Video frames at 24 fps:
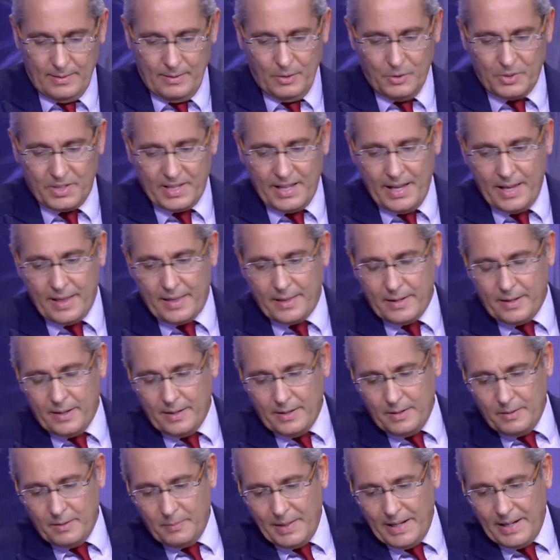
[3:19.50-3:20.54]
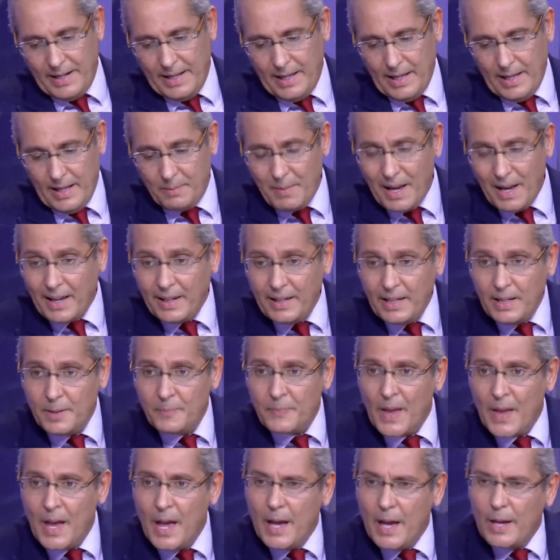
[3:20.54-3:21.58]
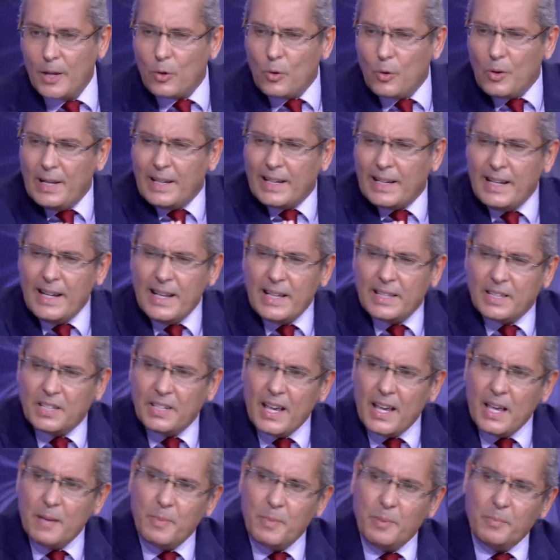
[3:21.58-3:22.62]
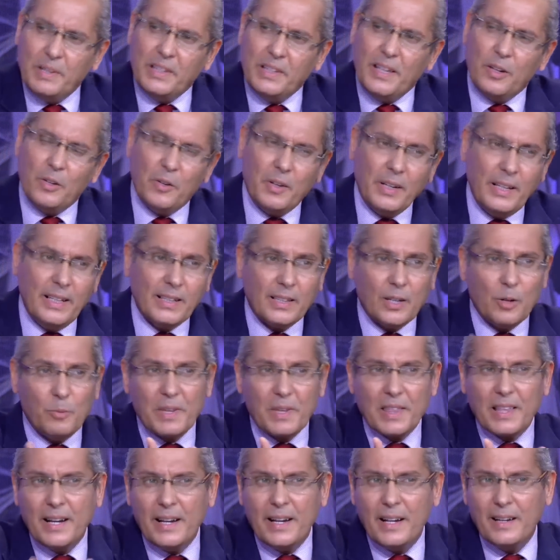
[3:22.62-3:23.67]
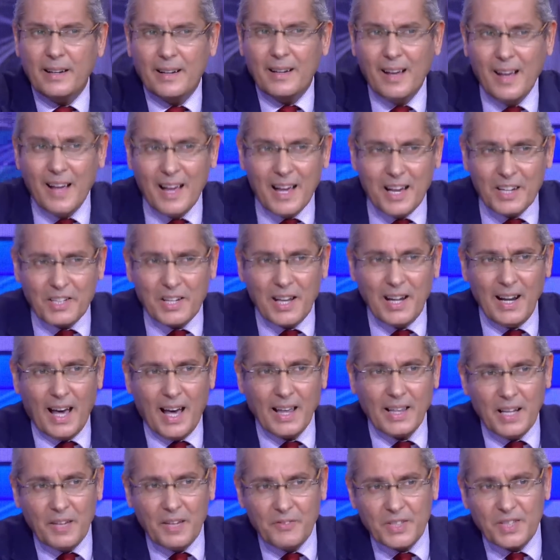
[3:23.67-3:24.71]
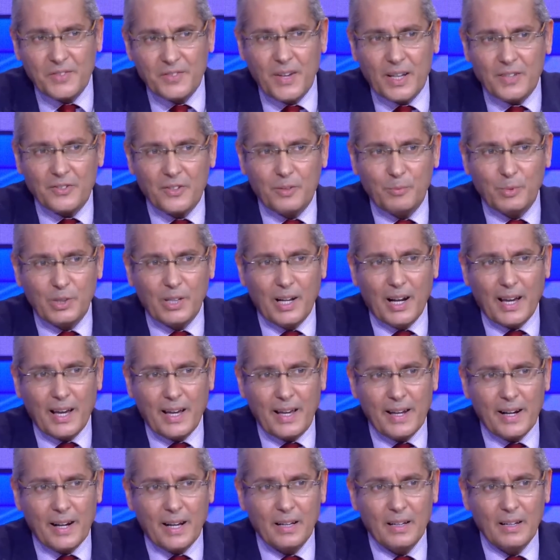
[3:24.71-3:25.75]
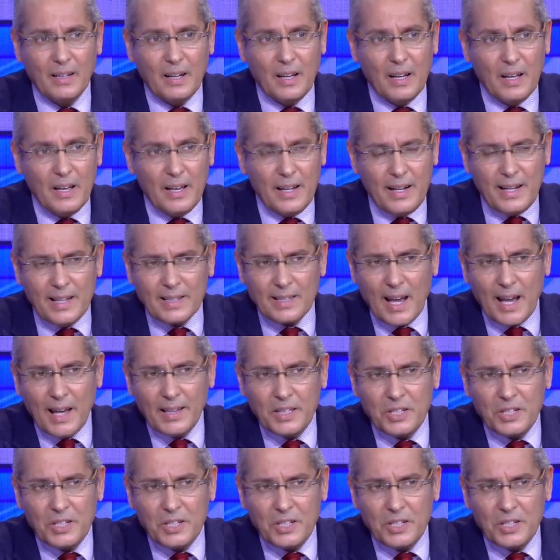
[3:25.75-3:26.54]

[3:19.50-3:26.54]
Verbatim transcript: الاستاذ آه، معناها المقني يقول لك ناس جايه من بلدان اخرين تو مثلا الشيء اللي لاحظناه في صفاقس المده الاخيره ناس قاعده